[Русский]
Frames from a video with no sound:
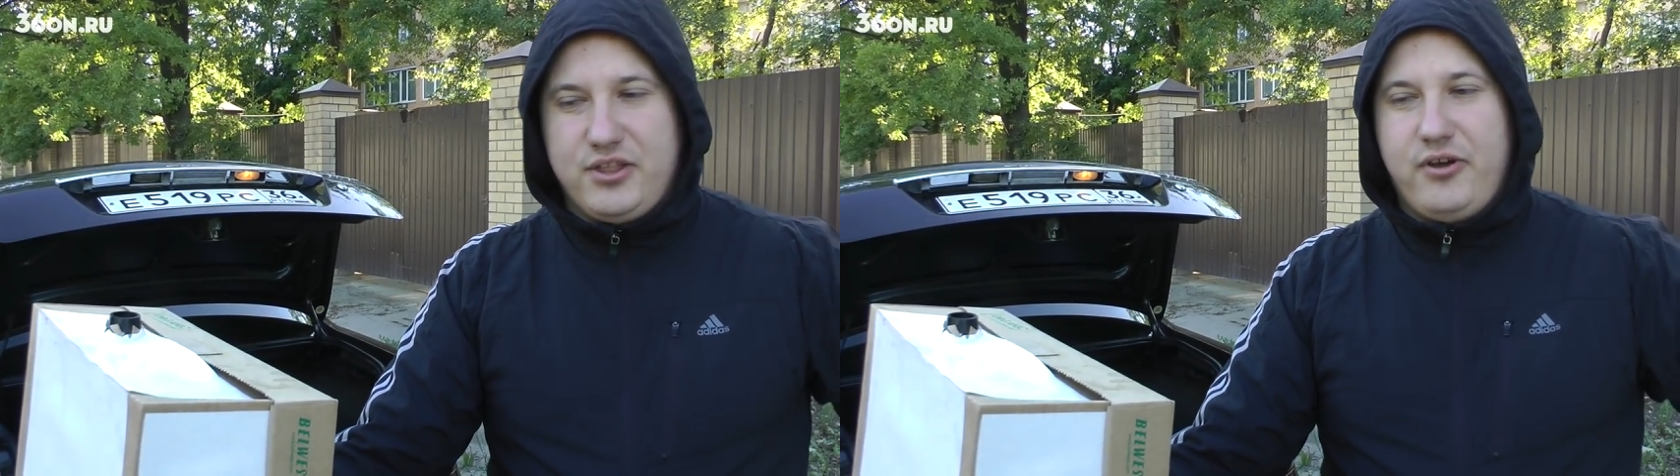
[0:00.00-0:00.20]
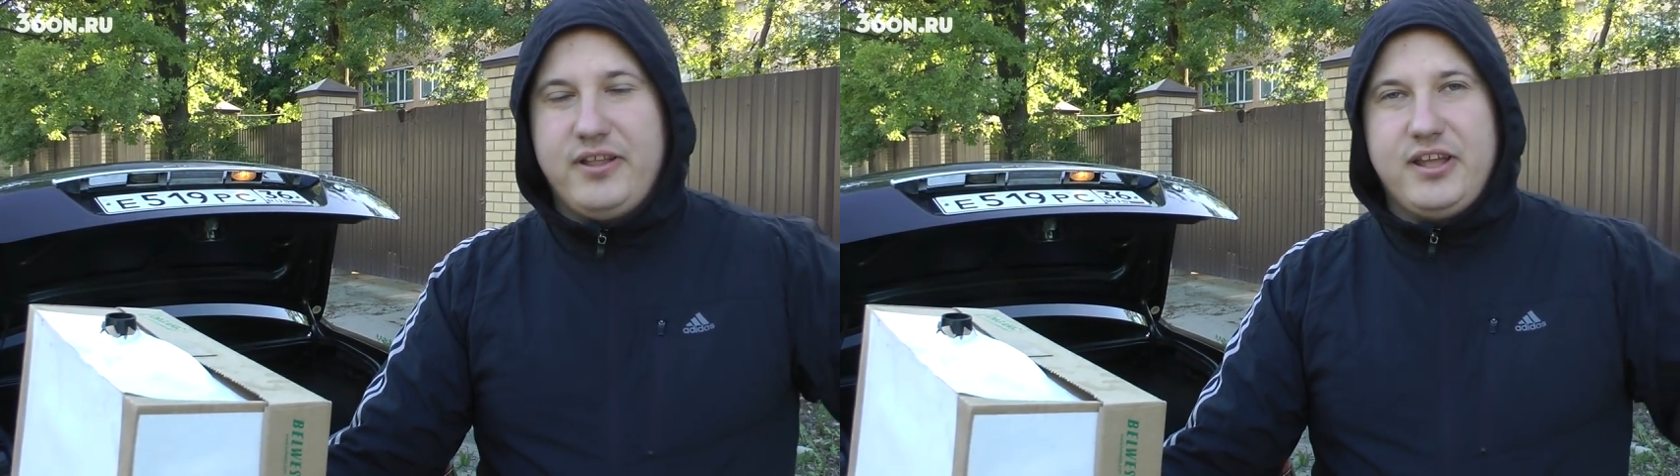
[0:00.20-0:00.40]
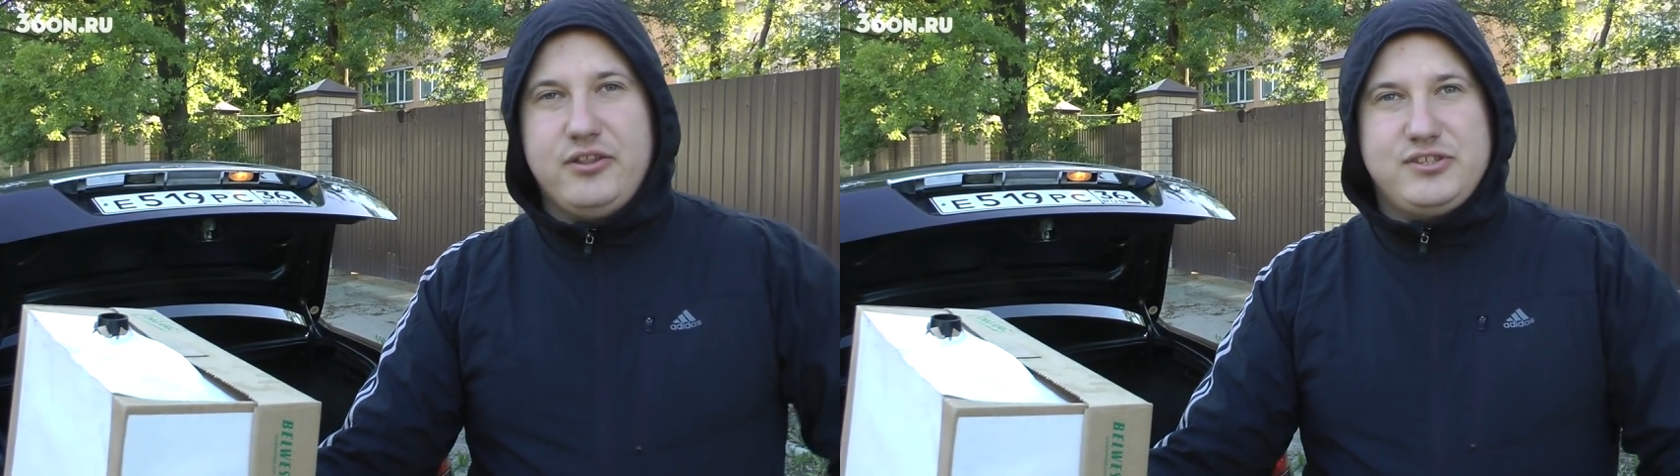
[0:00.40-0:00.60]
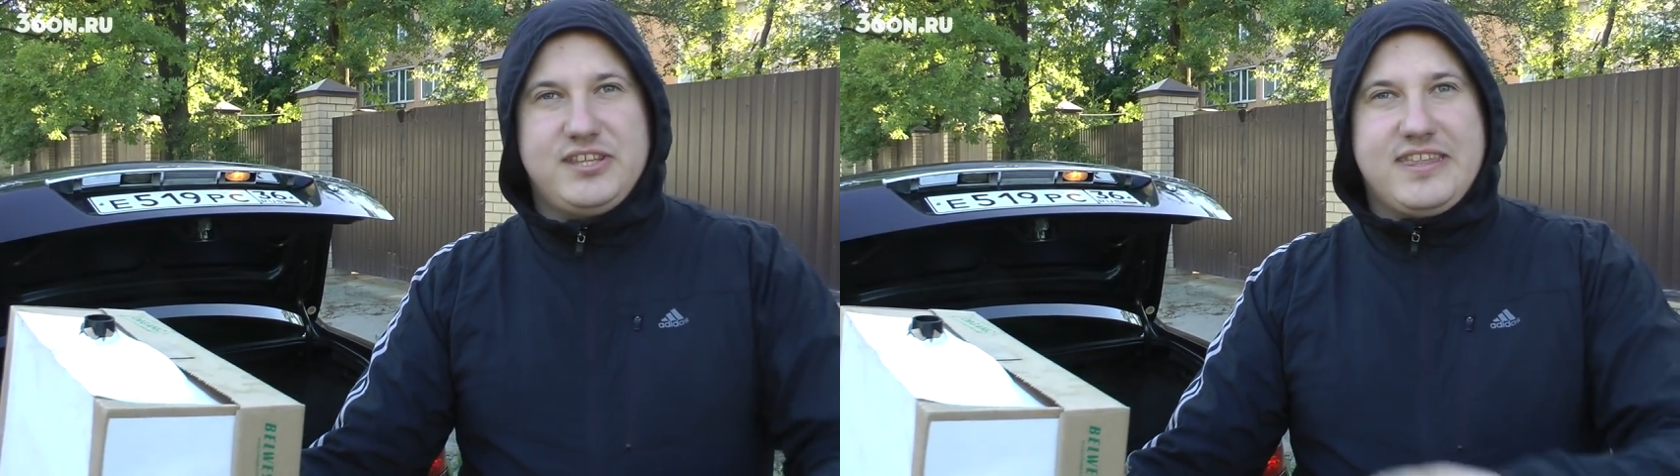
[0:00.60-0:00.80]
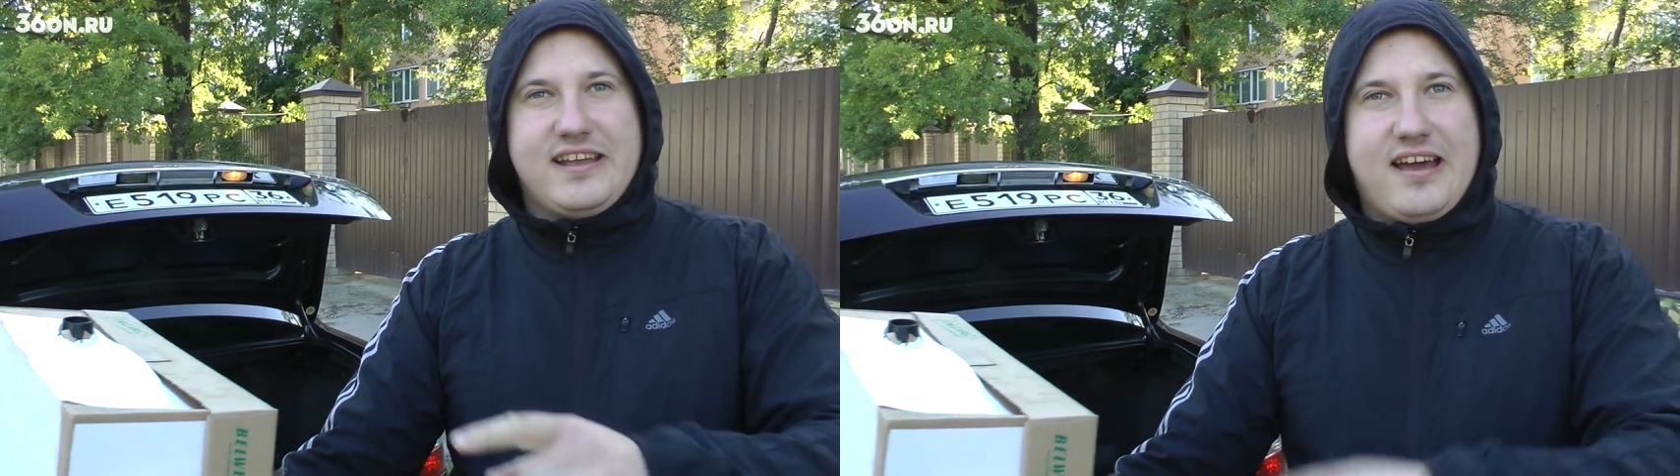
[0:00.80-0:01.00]
Но она
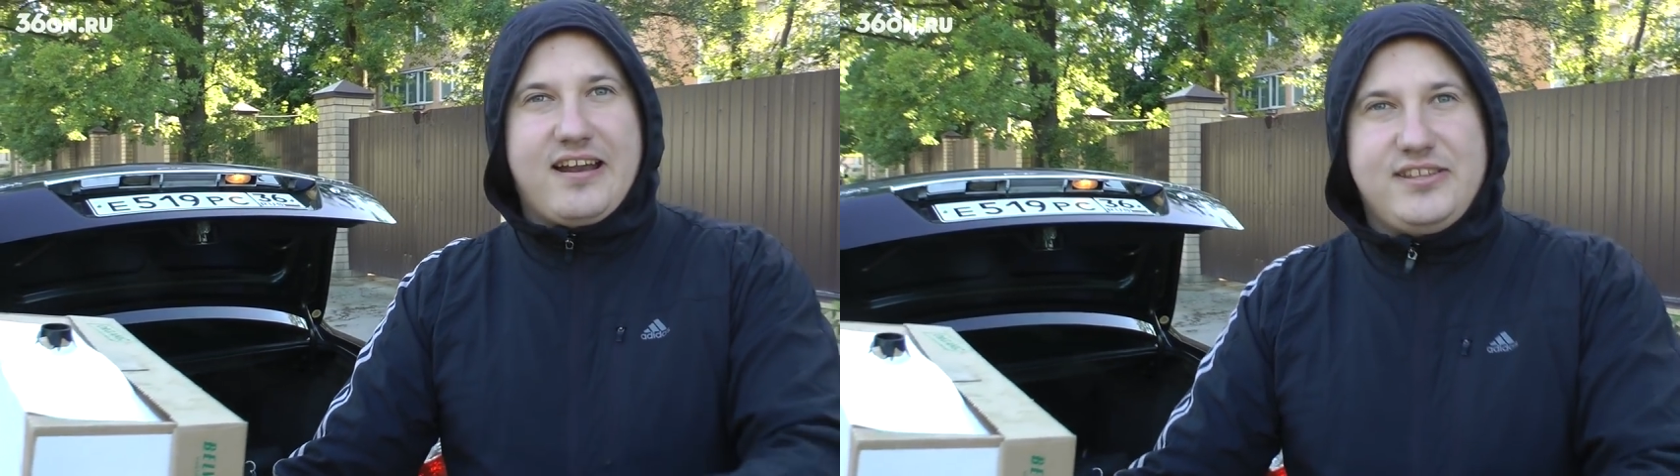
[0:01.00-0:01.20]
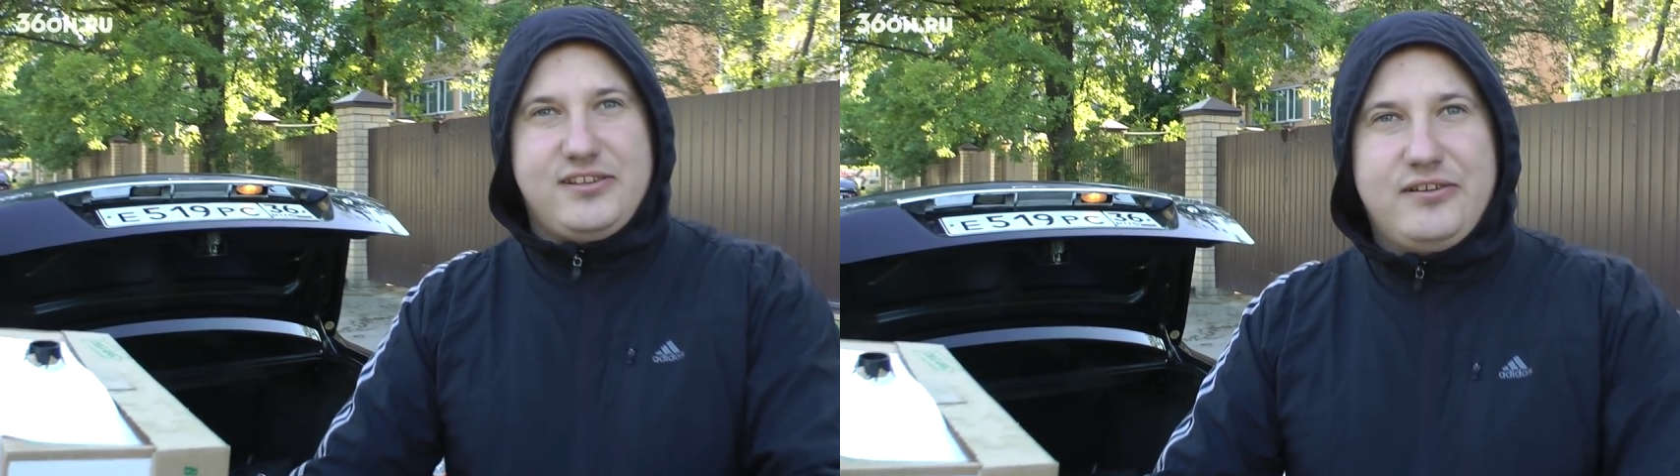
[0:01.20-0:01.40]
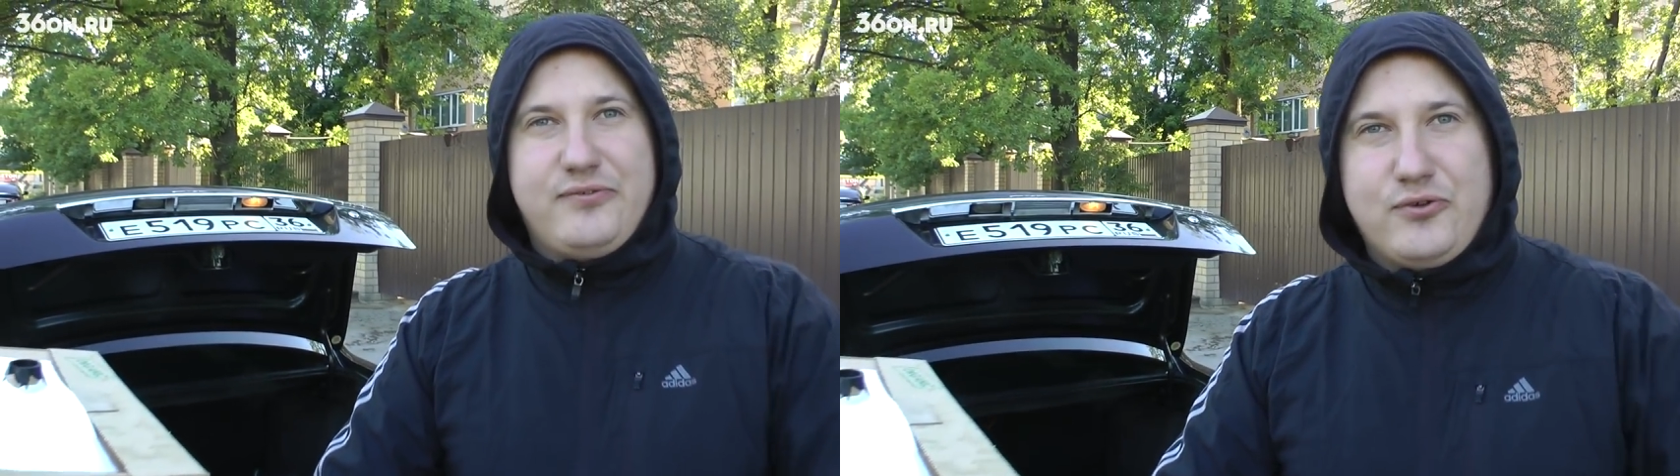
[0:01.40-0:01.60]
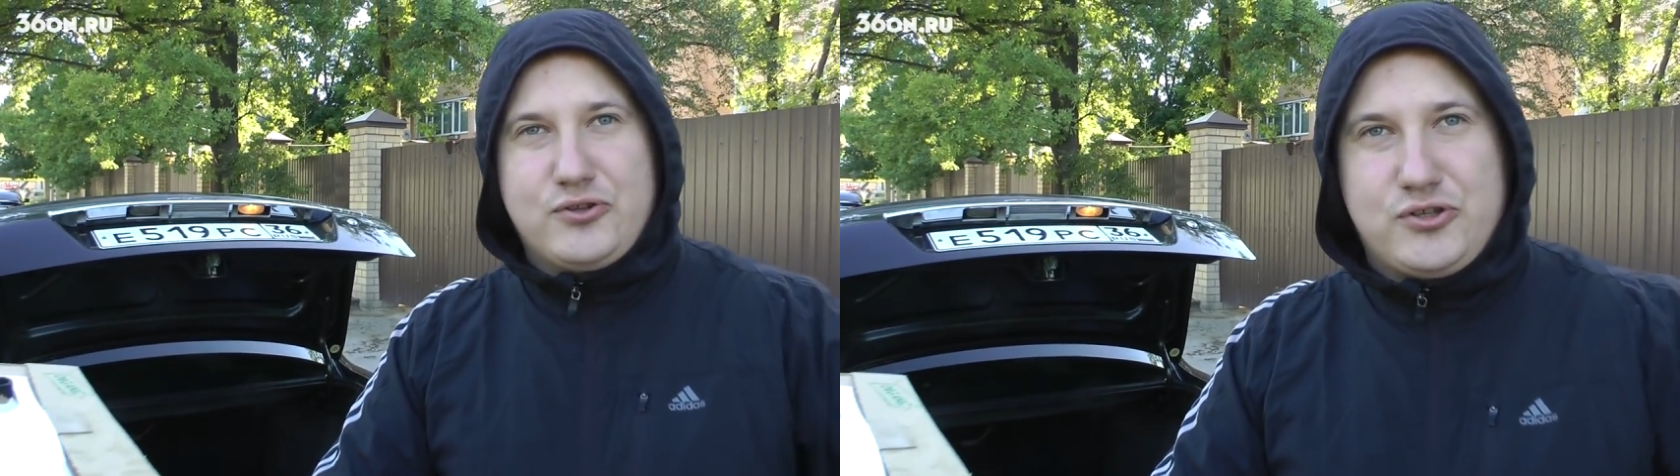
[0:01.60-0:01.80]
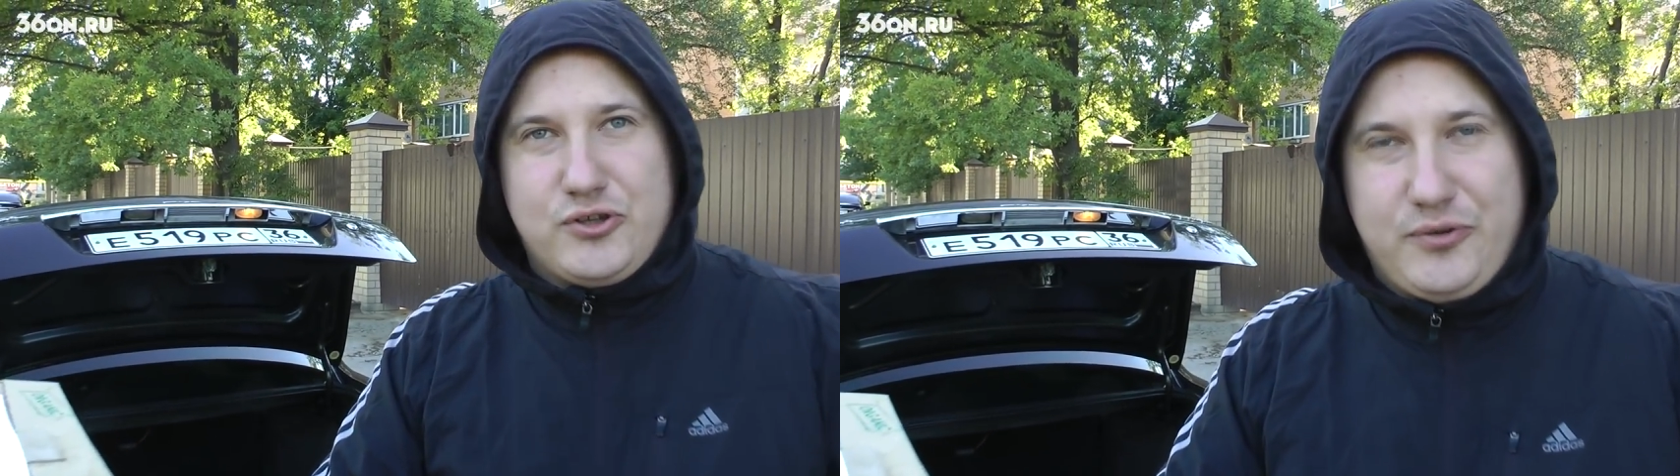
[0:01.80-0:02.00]
носит не карательную
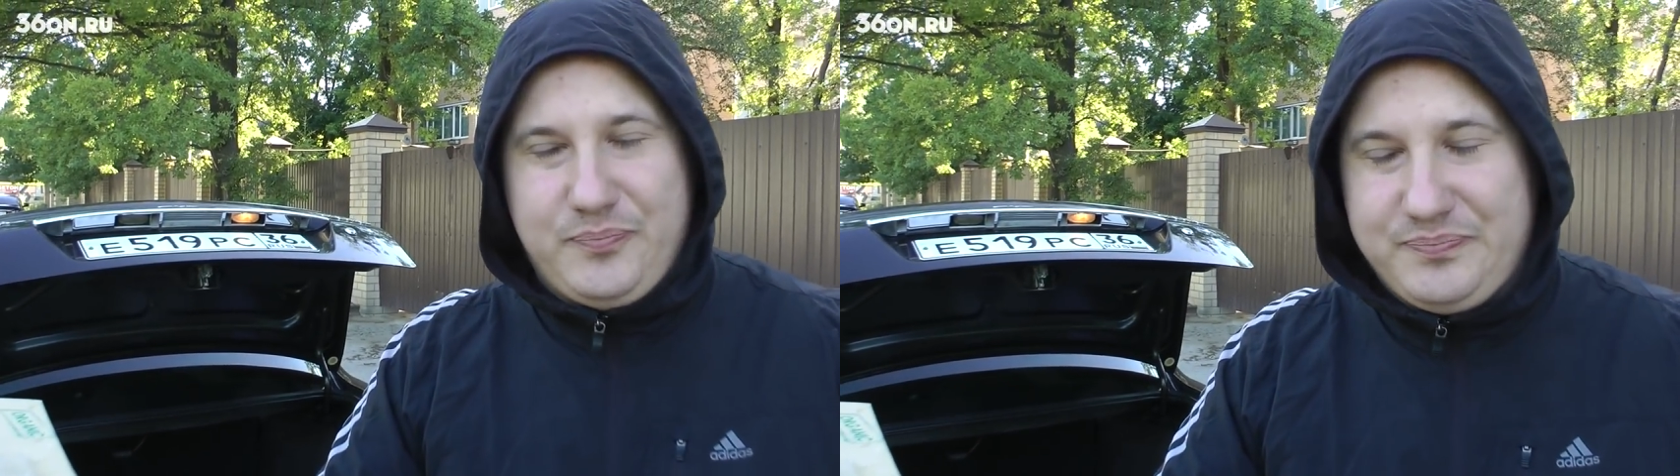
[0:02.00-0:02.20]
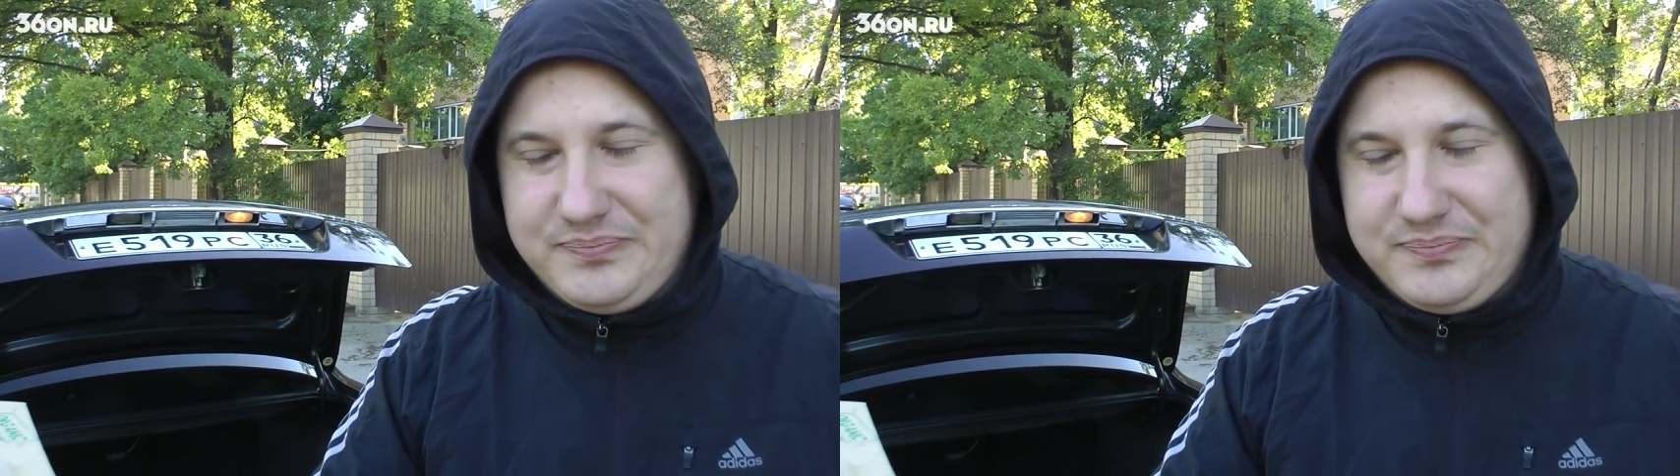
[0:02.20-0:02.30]
функцию,